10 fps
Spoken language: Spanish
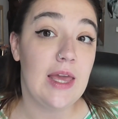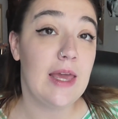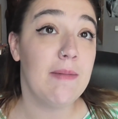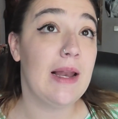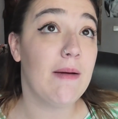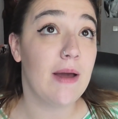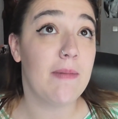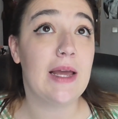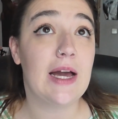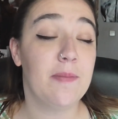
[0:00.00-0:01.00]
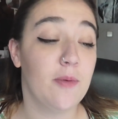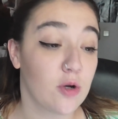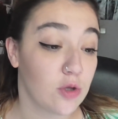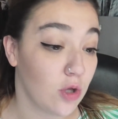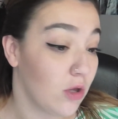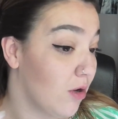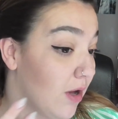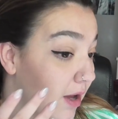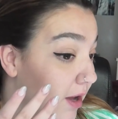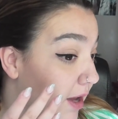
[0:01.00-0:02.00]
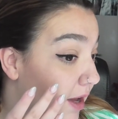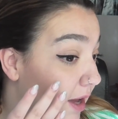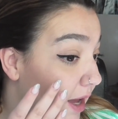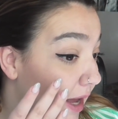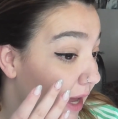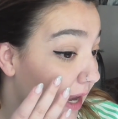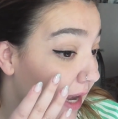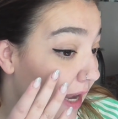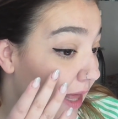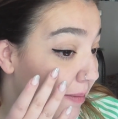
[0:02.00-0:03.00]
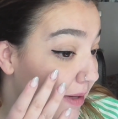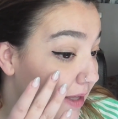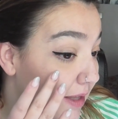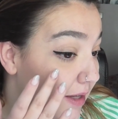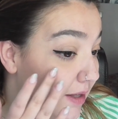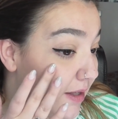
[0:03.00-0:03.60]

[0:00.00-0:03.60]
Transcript: y me la voy a aplicar por todo la vejilla.